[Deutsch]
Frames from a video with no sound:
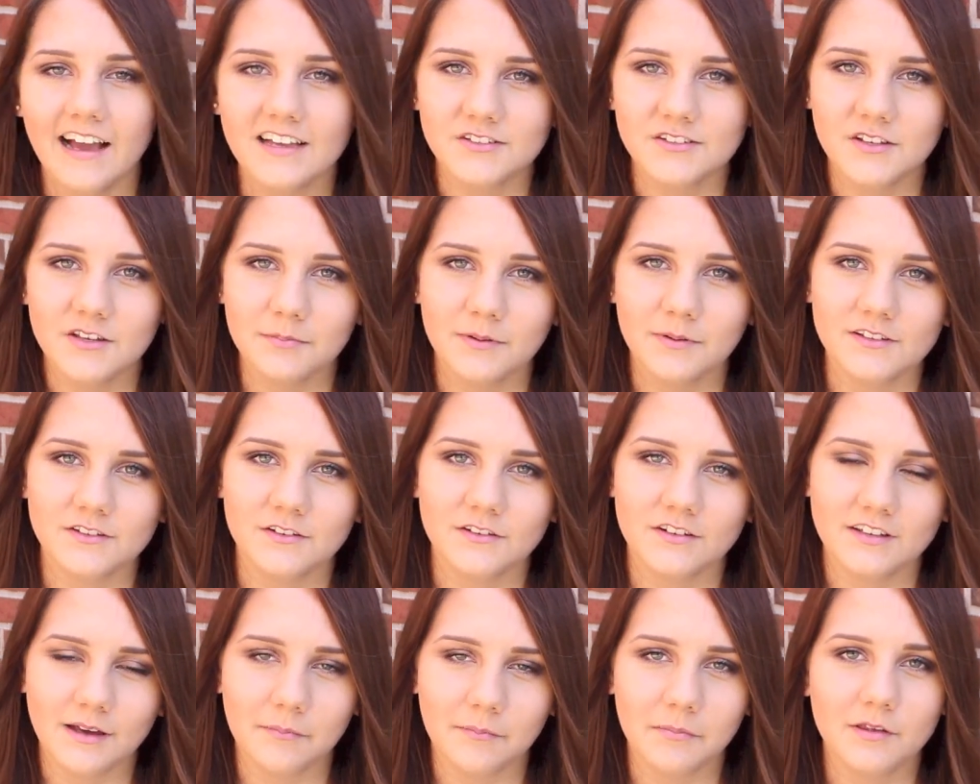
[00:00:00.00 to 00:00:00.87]
Also ich
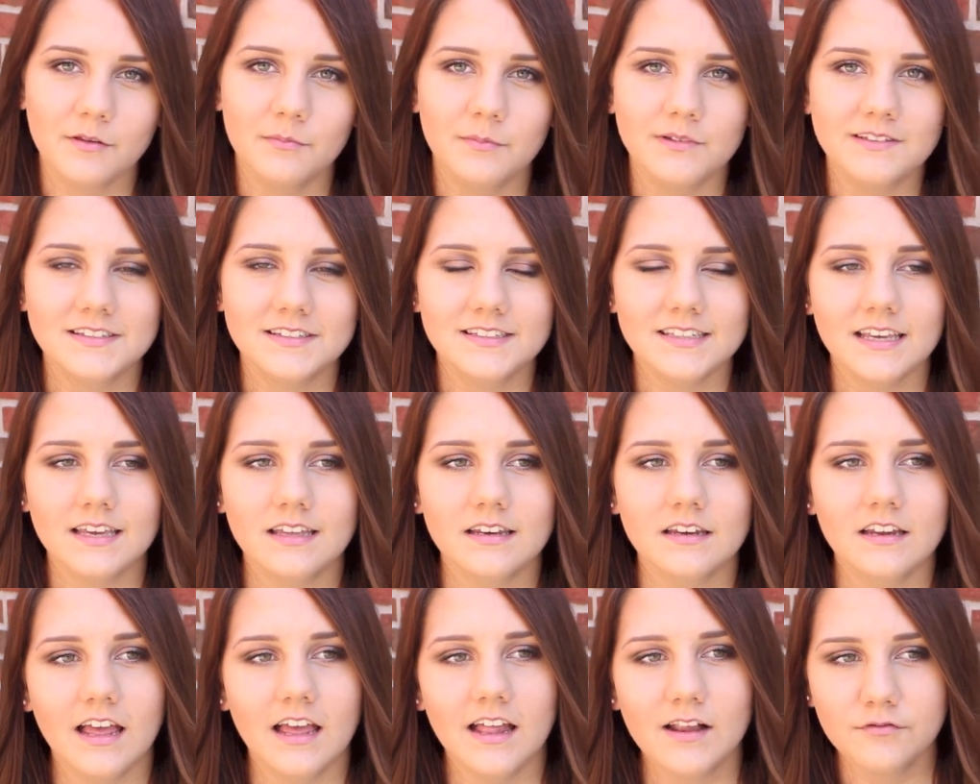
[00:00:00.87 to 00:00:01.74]
persönlich habe ich mit
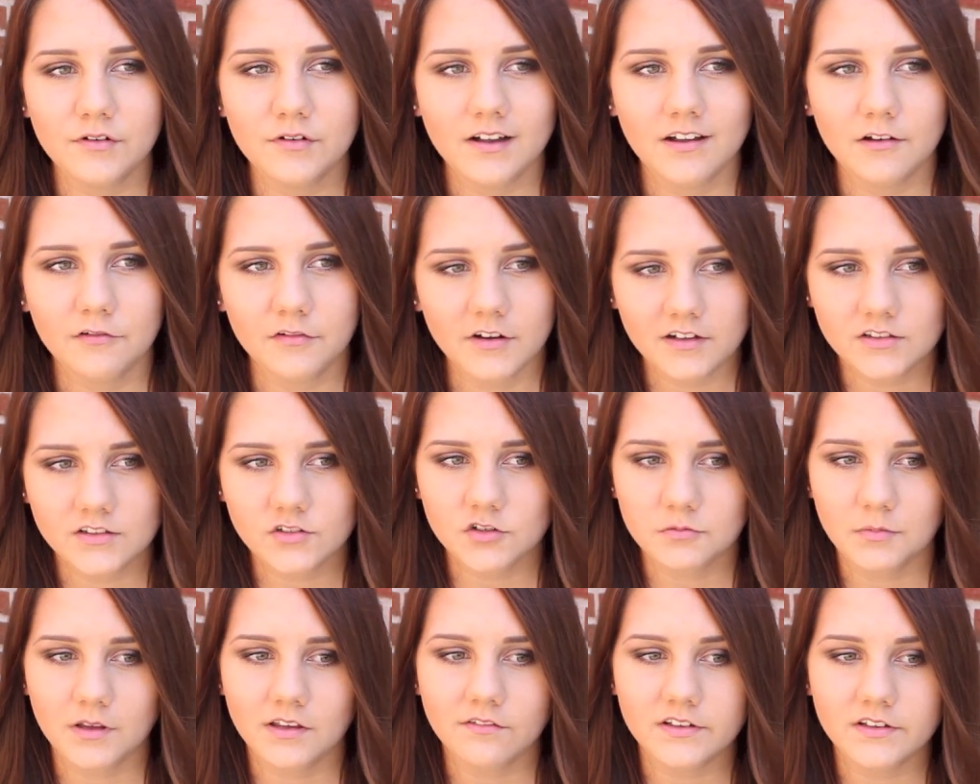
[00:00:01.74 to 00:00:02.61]
10, 11 angefangen
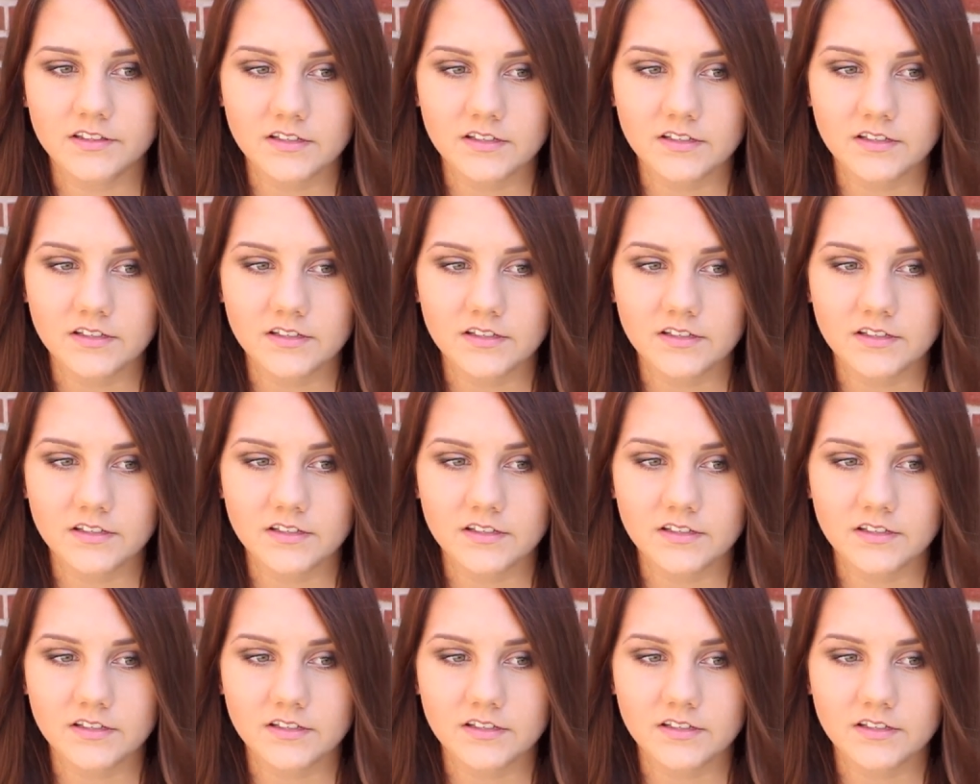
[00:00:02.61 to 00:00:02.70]
zu schminken,